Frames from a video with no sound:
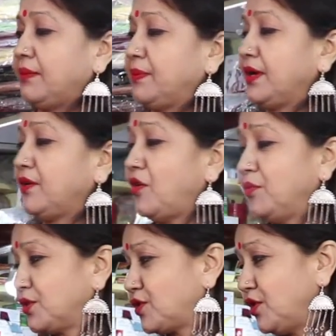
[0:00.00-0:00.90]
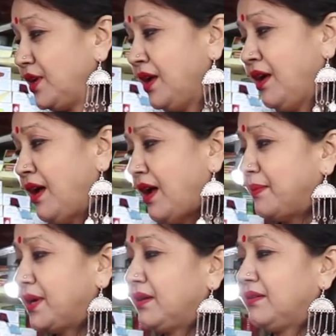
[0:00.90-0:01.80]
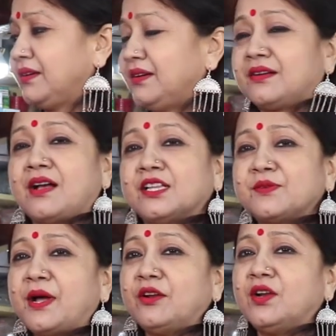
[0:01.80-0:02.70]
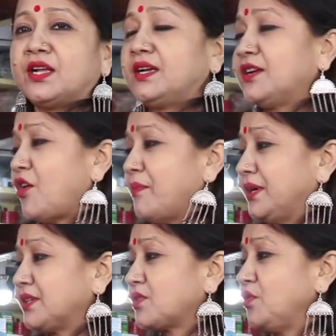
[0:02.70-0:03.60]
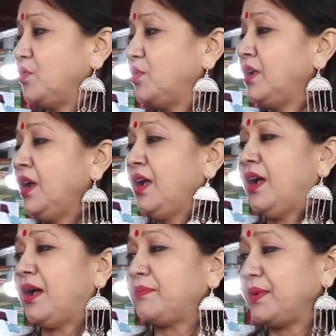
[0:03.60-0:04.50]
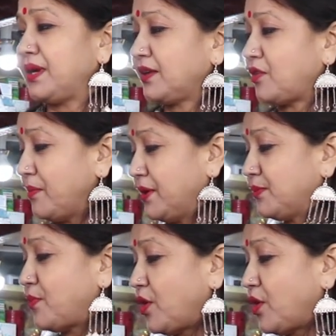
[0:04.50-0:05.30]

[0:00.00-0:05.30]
আপনারা অবশ্যই আমার কাজ ভালো লাগলে কমেন্টস করুন আপনারা কমেন্ট